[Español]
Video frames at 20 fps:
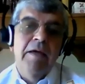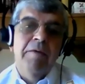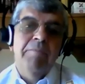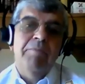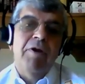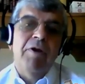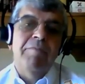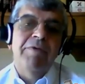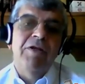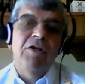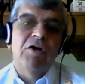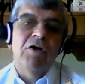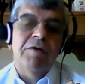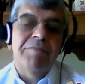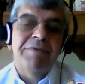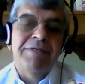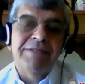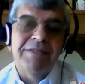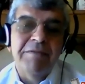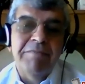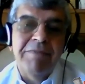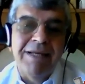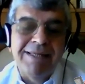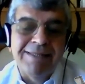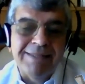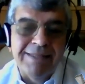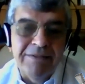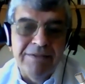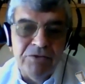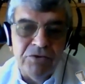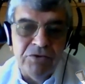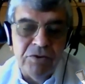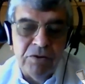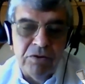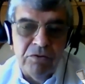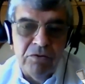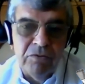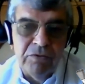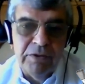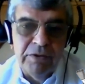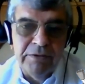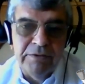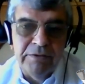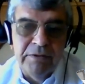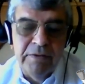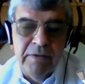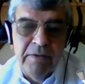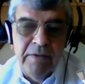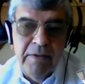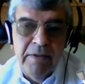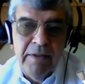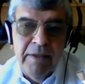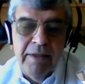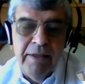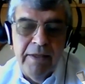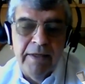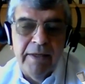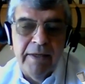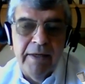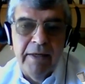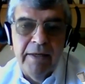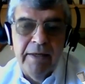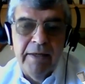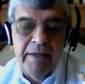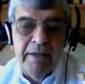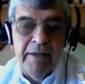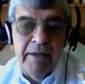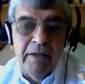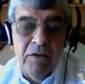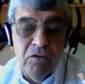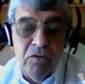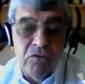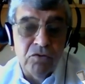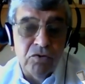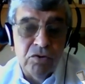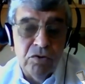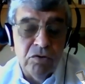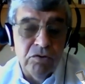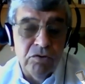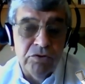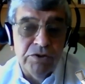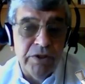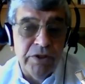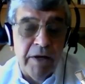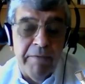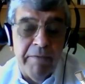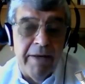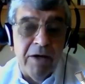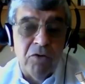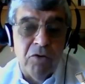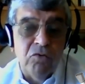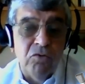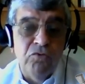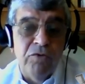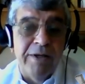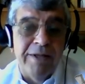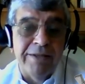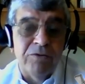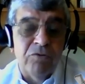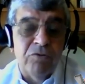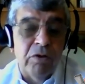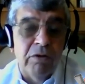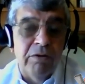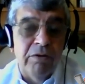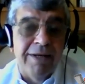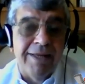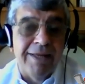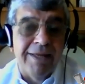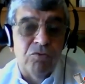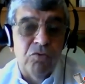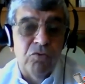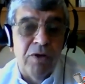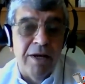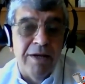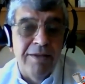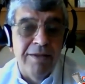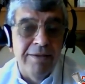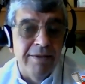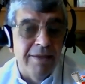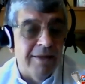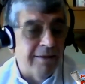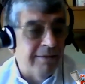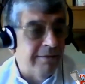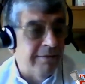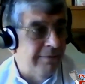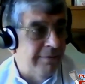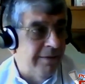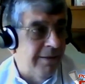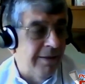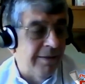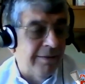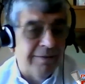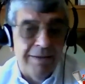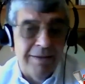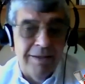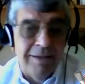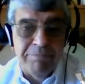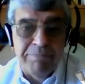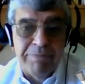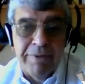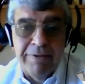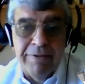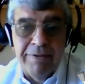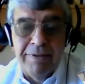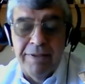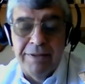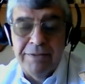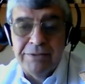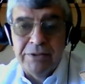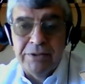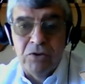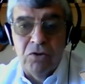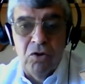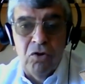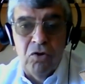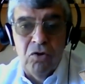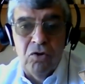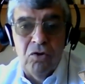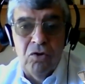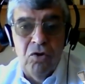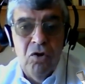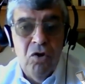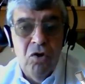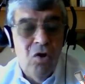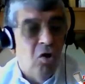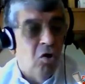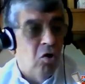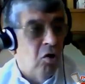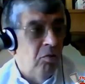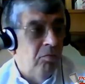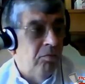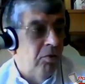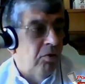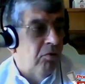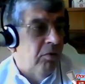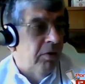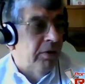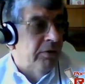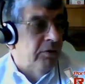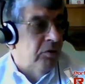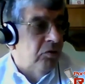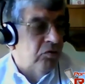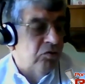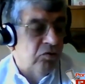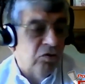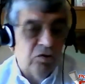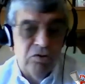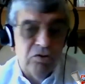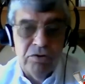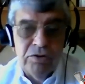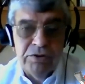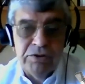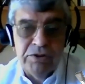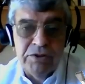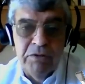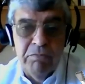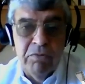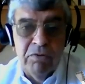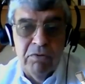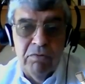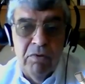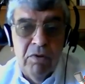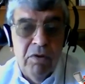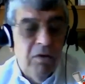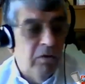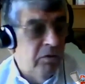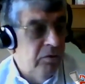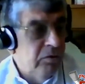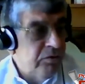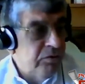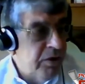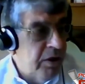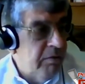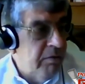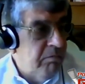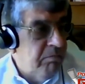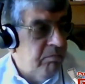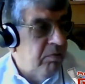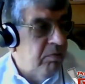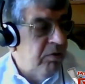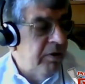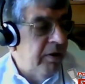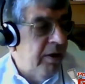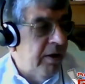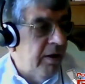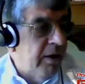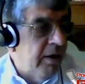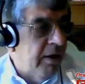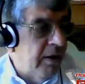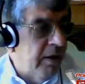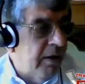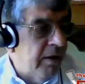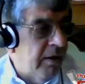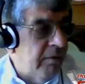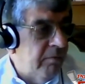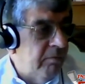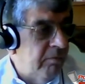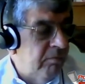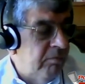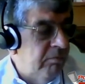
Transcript: Pero a mí lo que me llama la atención, Luis, es que incluso se habla con una naturalidad de la terapia y de ir al psicólogo como cuando nosotros decimos, no sé, voy a,